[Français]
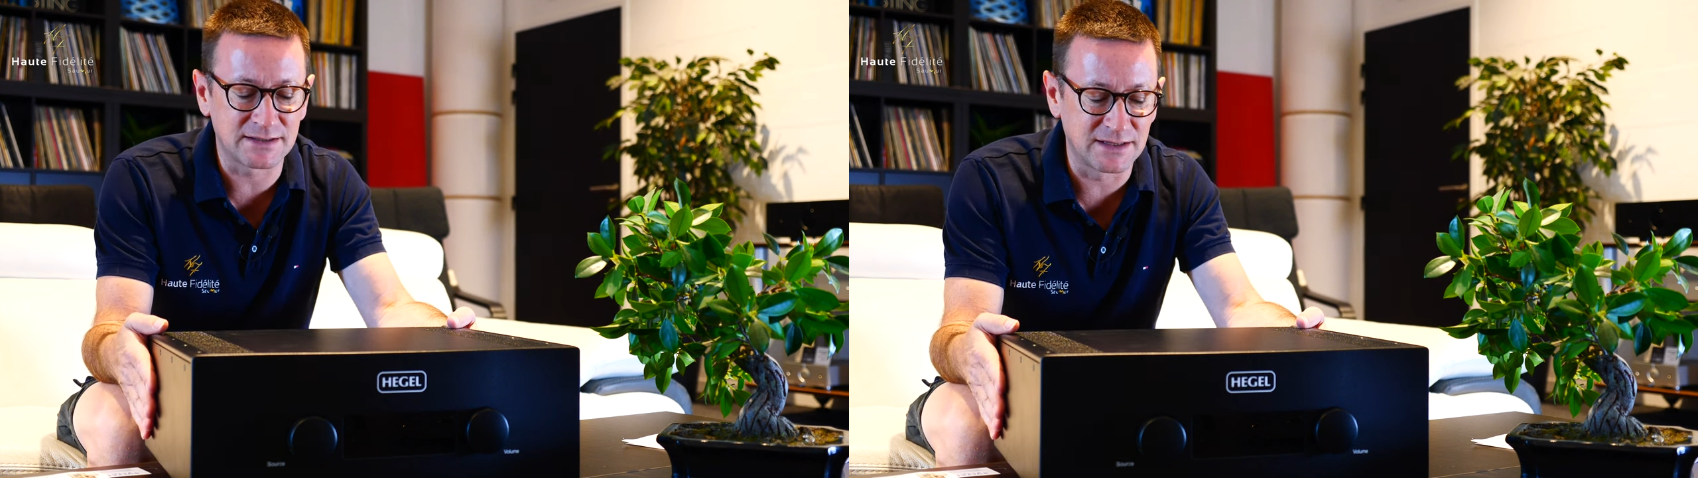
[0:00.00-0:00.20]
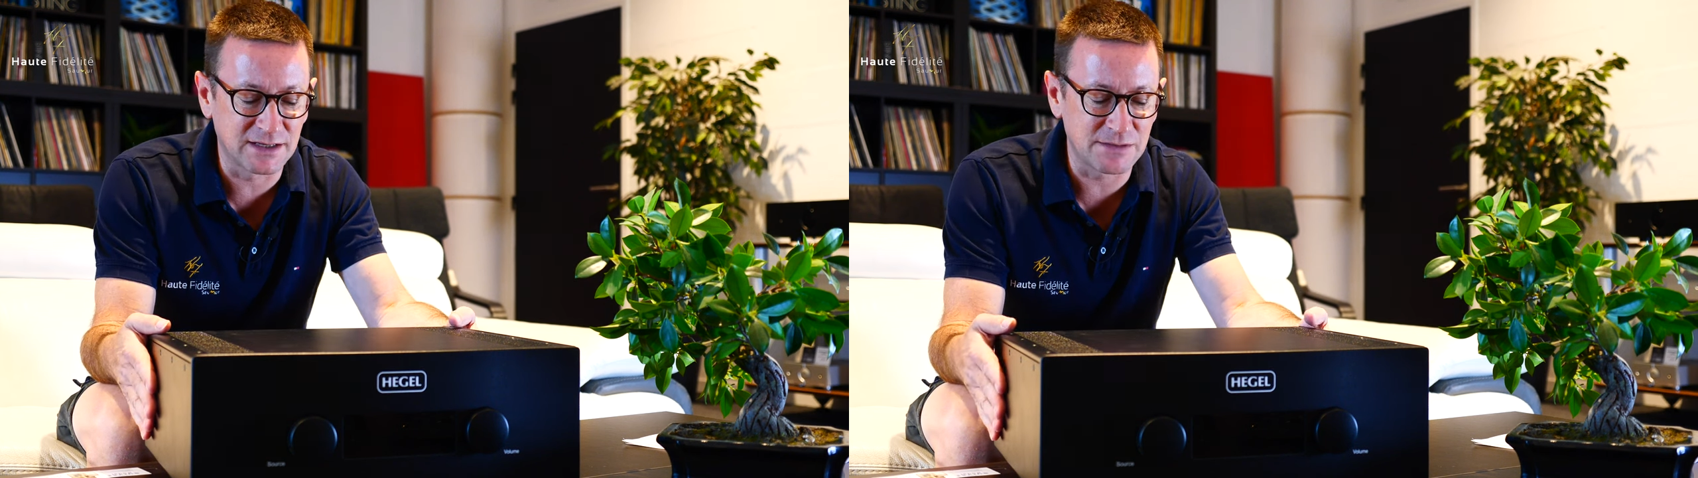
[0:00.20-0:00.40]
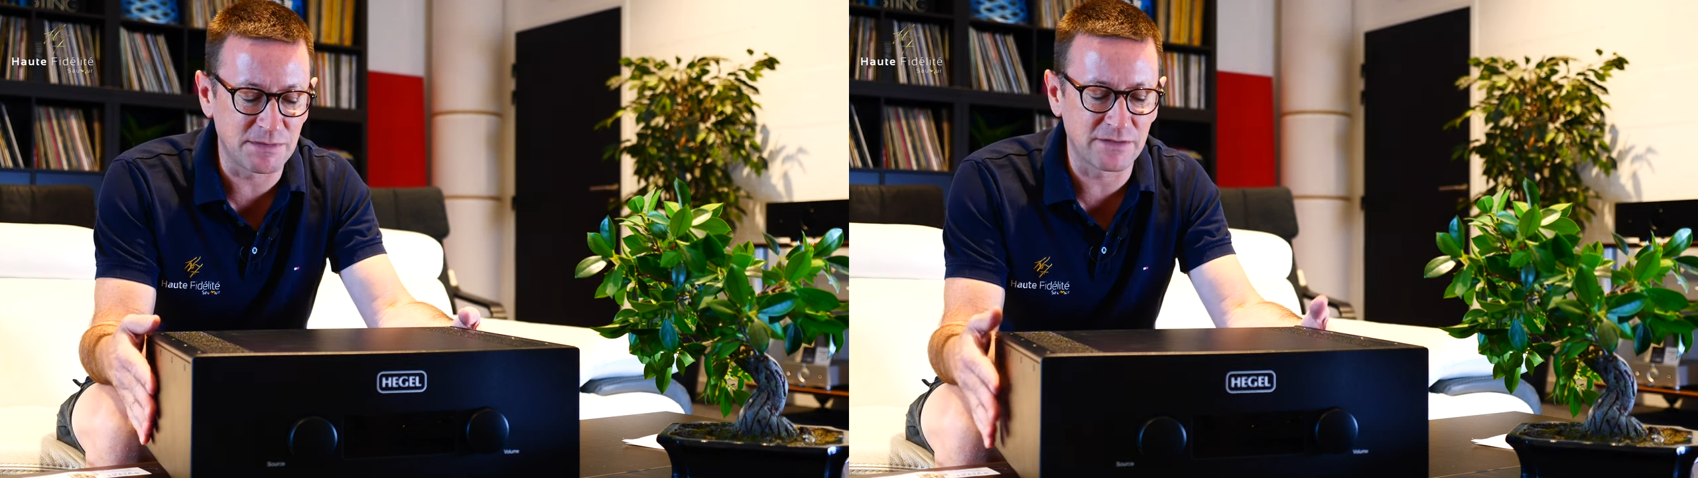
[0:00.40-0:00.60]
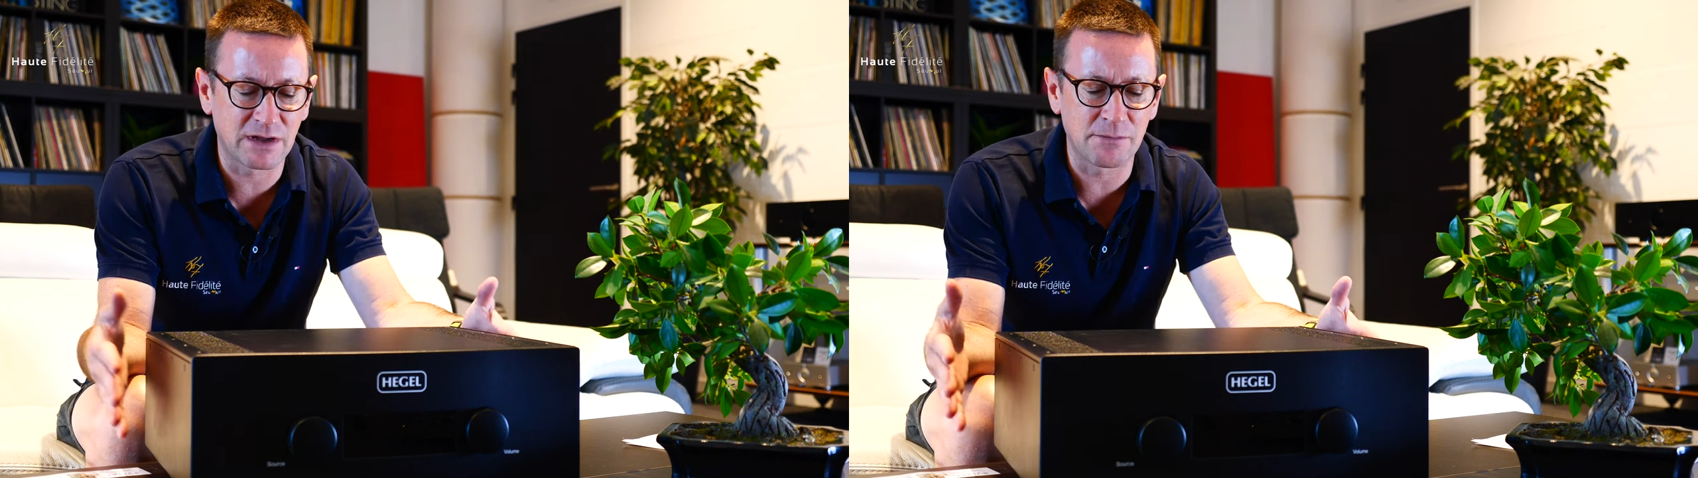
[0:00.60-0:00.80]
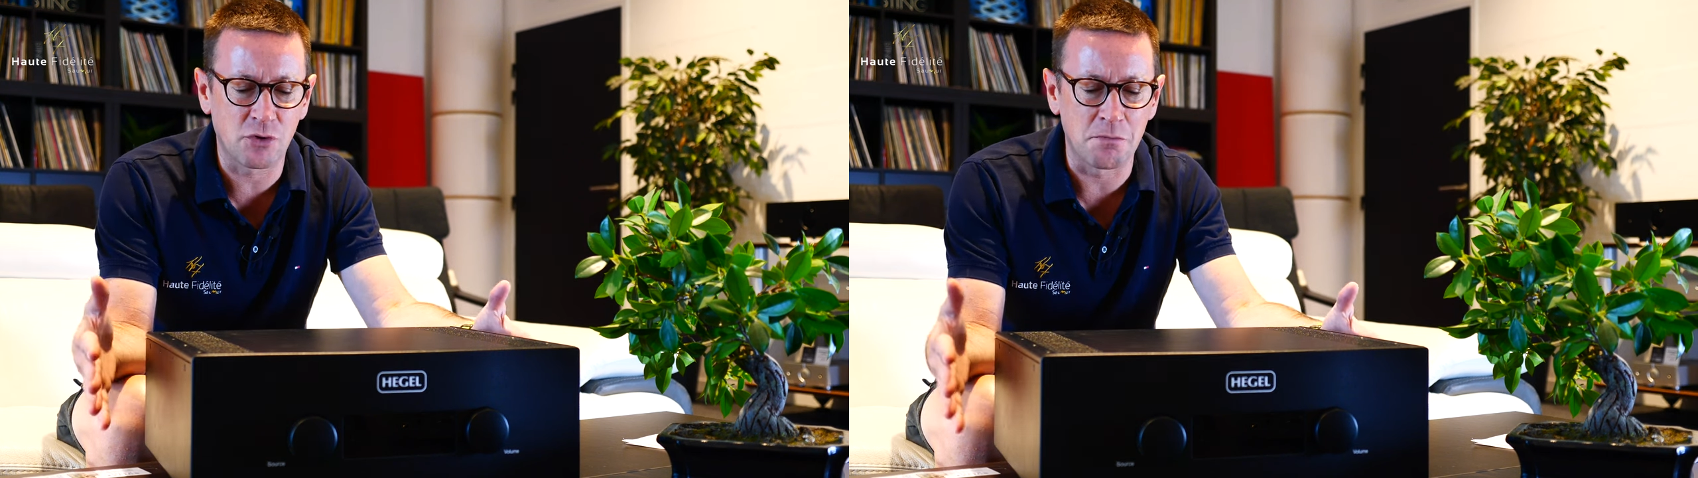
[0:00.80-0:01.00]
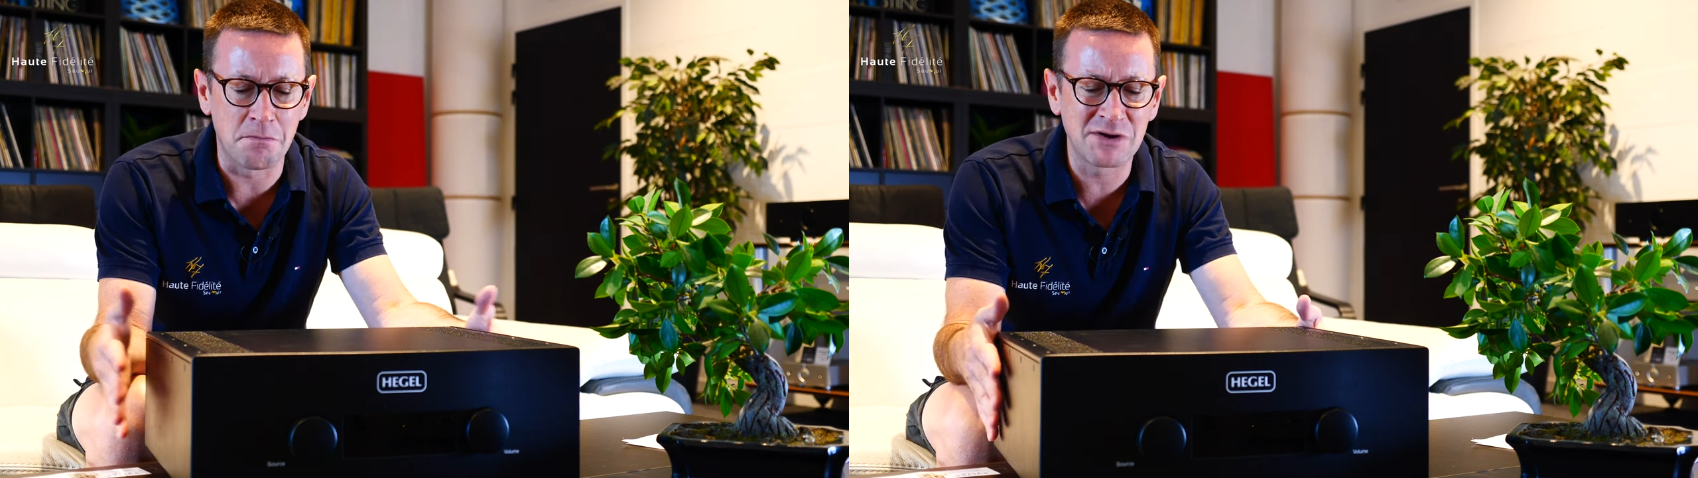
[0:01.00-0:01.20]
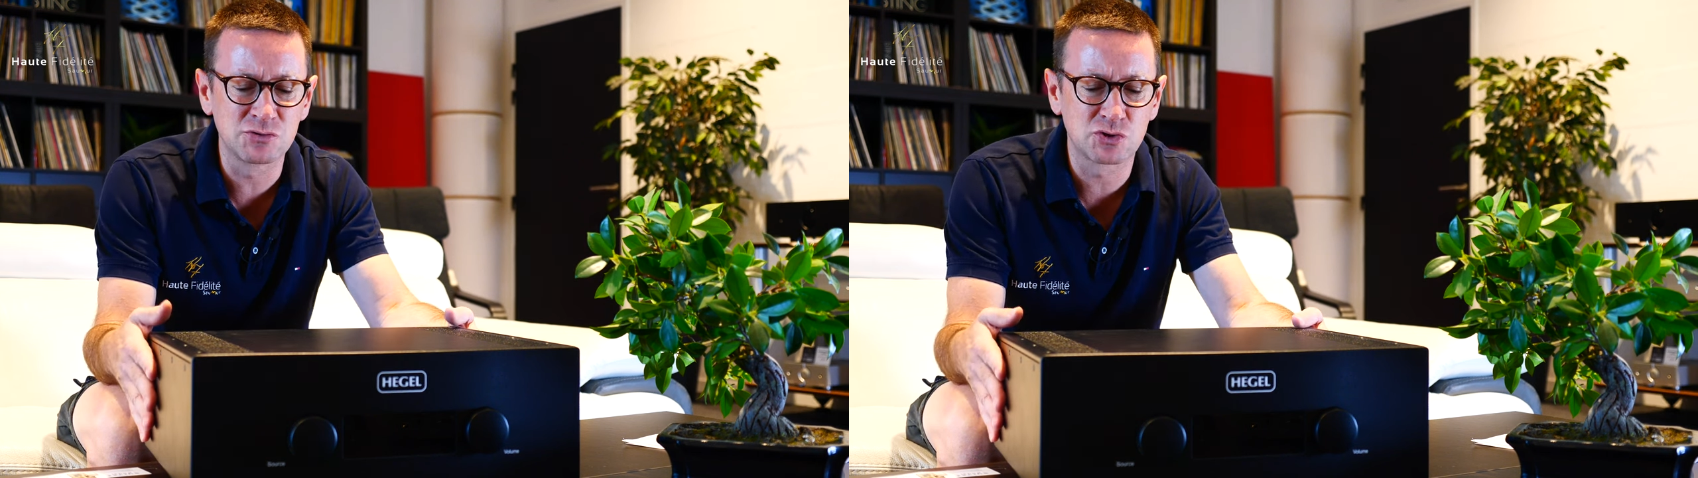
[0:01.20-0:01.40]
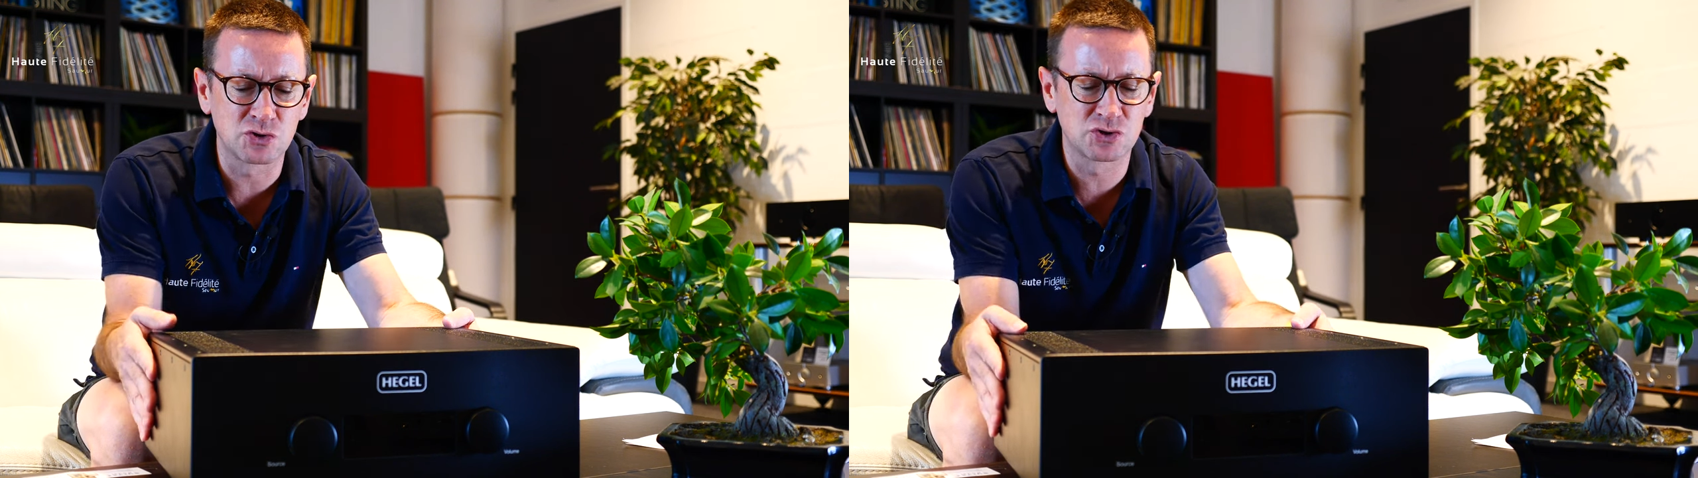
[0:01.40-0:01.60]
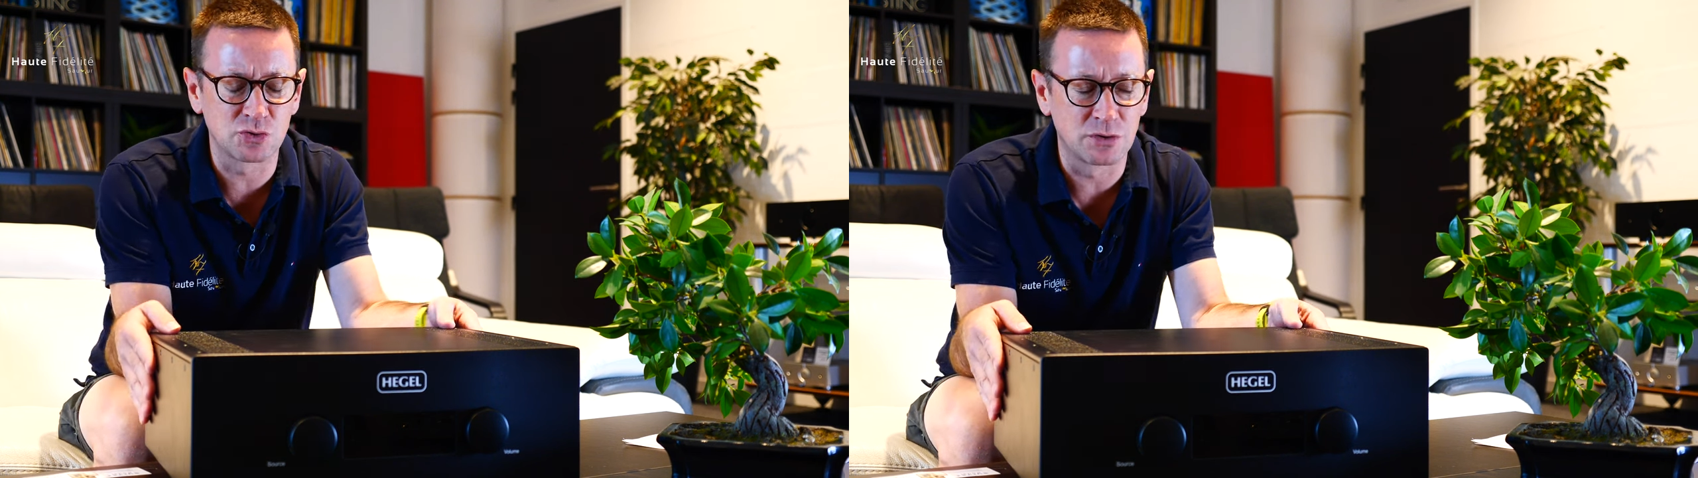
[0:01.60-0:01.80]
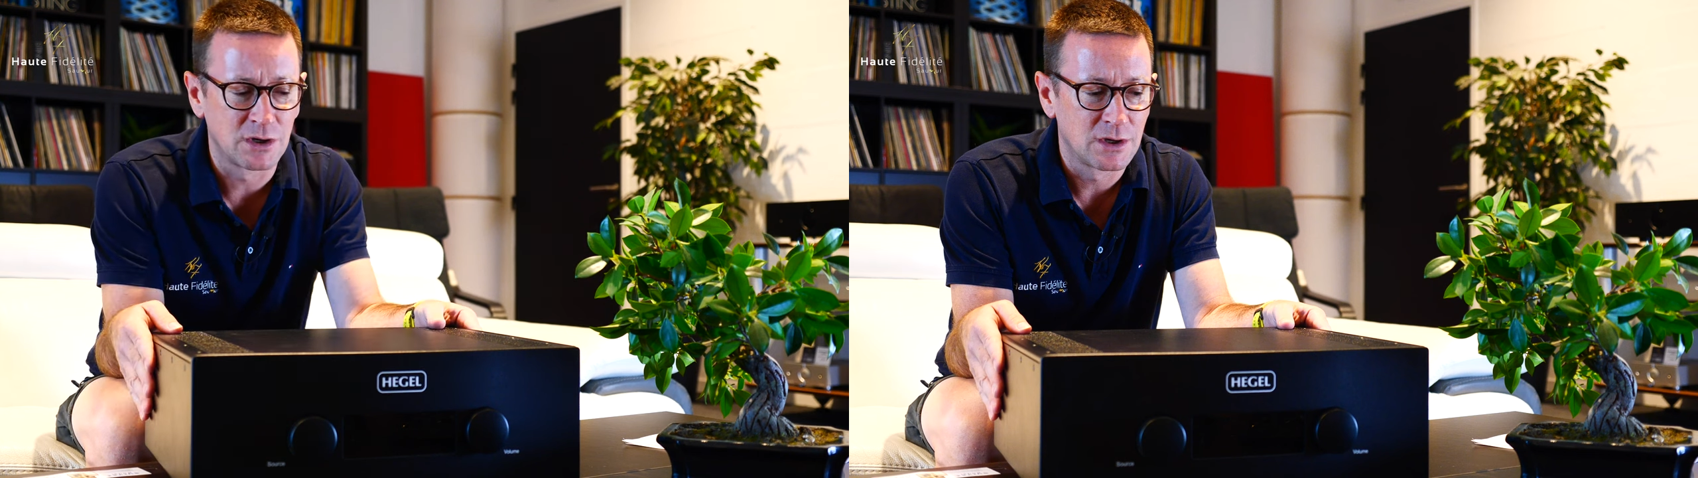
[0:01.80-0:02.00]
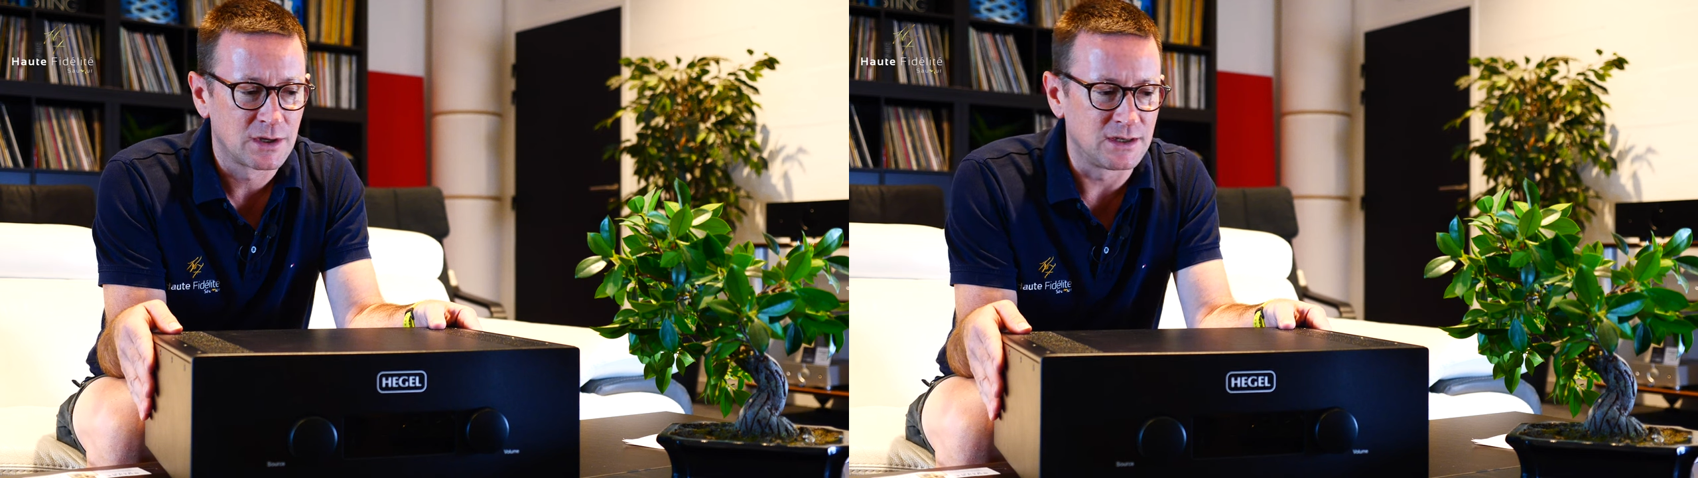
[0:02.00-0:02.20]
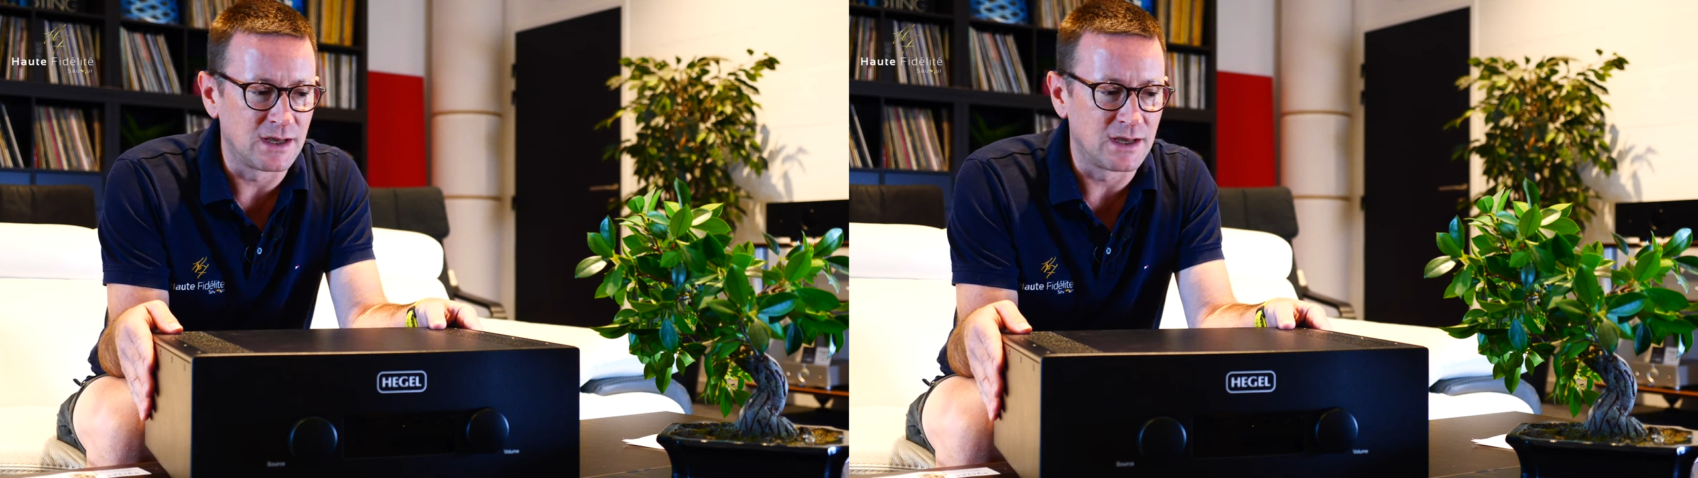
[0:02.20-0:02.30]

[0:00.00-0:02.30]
un intégré, mais vraiment mouse costaud.